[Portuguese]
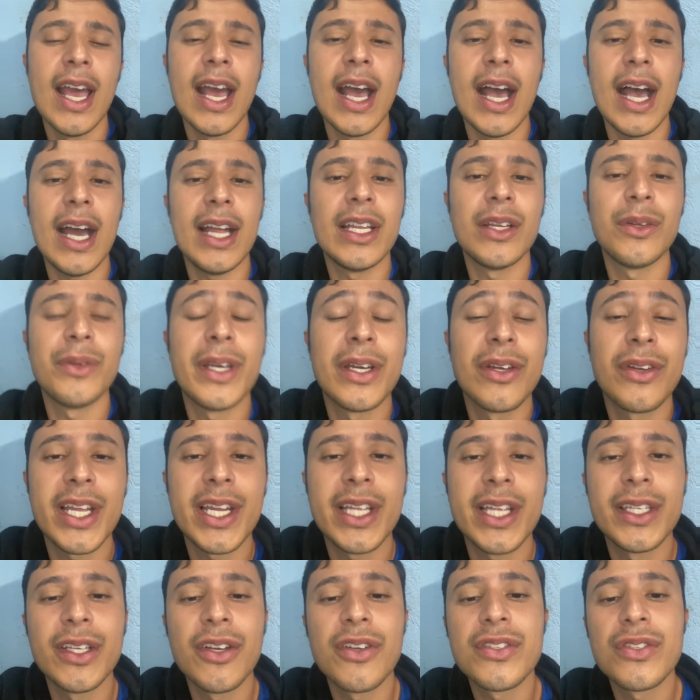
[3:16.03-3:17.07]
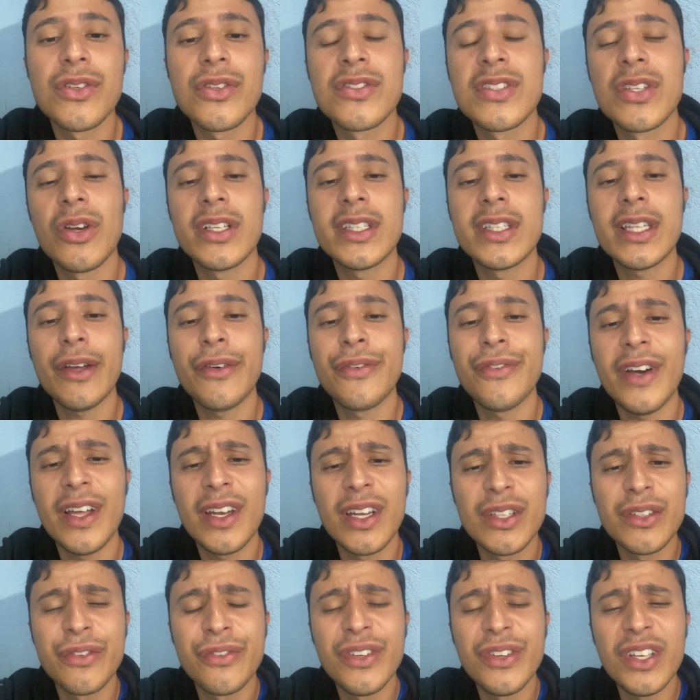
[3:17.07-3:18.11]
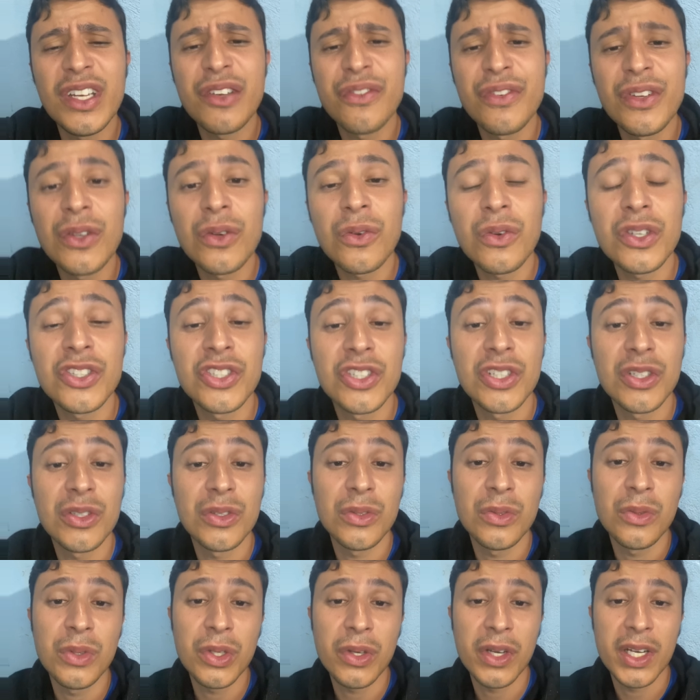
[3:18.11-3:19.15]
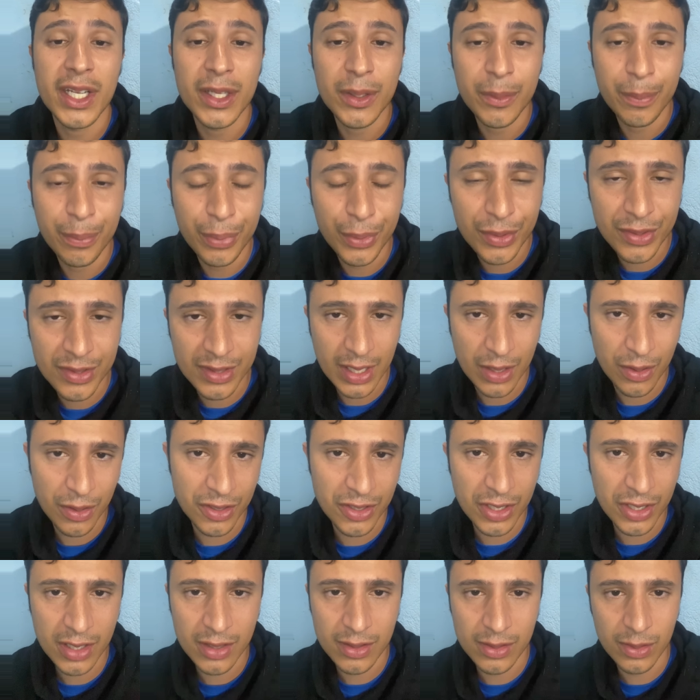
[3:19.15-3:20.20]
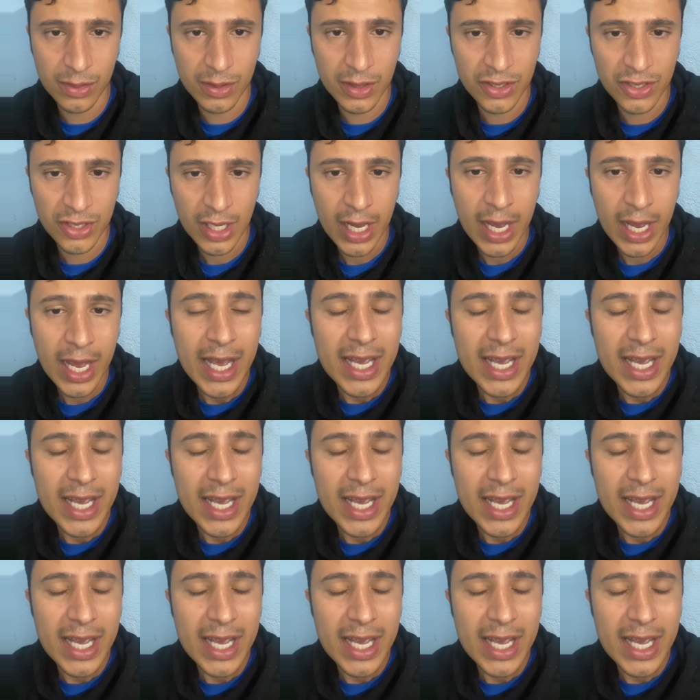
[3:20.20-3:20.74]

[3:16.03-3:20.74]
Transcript: Aleluia, glória a Deus. E o Senhor está falando, filha, filho, continue olhando para o Senhor Jesus.